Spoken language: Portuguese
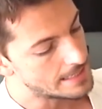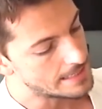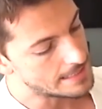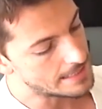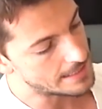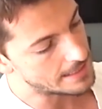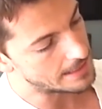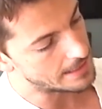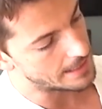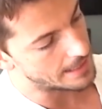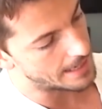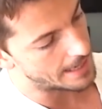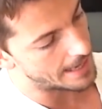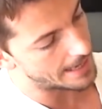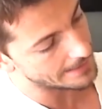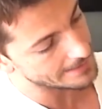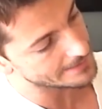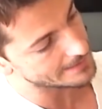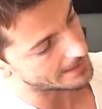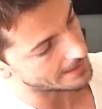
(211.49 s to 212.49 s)
E
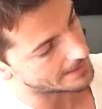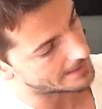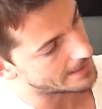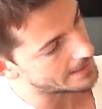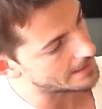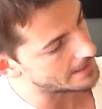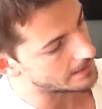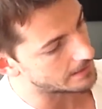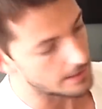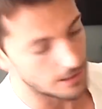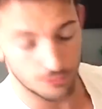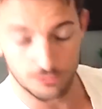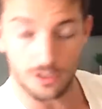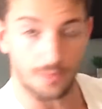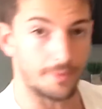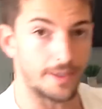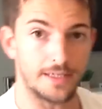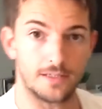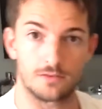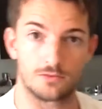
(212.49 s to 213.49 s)
essa aqui, eu
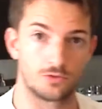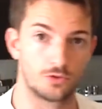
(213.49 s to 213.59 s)
também